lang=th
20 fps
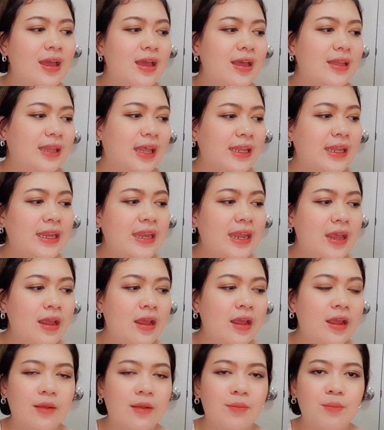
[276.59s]
แต่ทีนี้
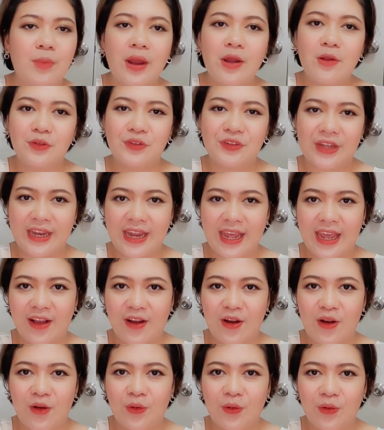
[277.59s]
มาดูเสน่ห์ข
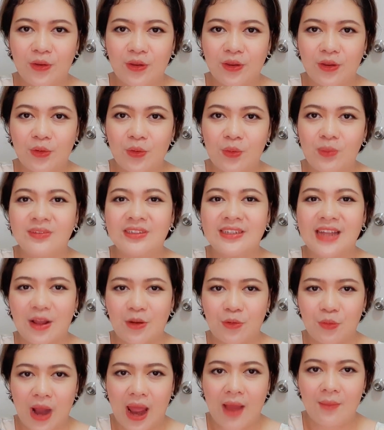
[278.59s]
องคนกลุ่มซา
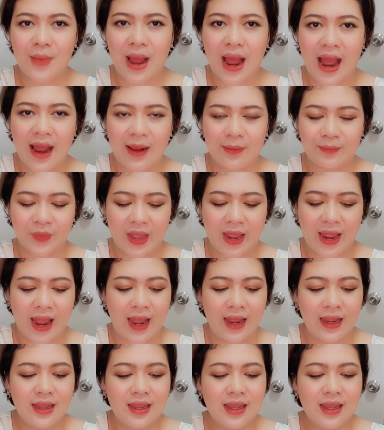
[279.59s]
กุระบ้างนะคะ